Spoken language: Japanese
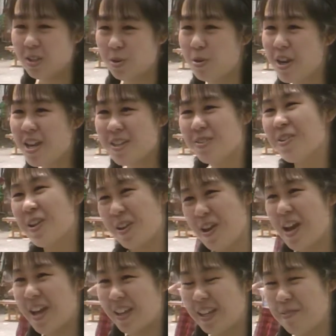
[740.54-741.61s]
それぞれ
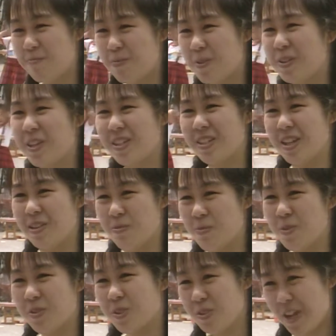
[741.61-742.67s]
が1票ですけど
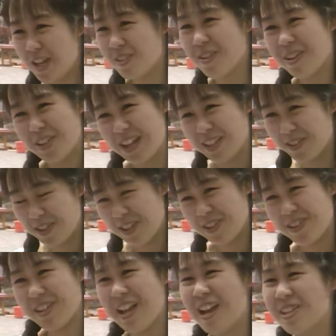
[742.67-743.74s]
もそれぞれがそれ
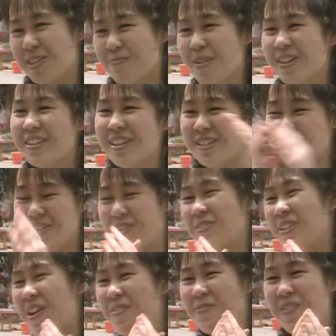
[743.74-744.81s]
ぞれで集まって十
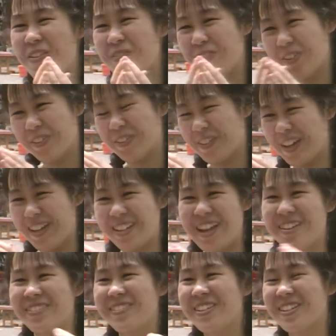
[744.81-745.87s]
何万票とかに
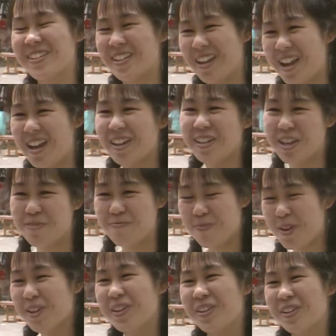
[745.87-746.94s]
なるんですからやっ
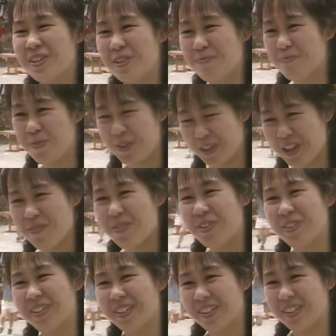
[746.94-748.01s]
ぱり1票で
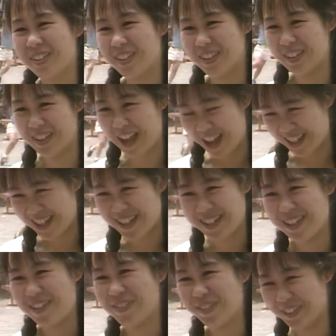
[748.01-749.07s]
も大切
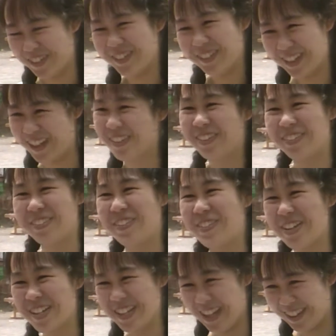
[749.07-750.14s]
なものだと思い
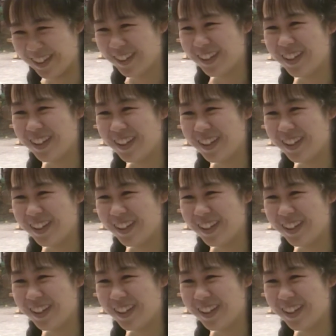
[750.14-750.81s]
ますけど。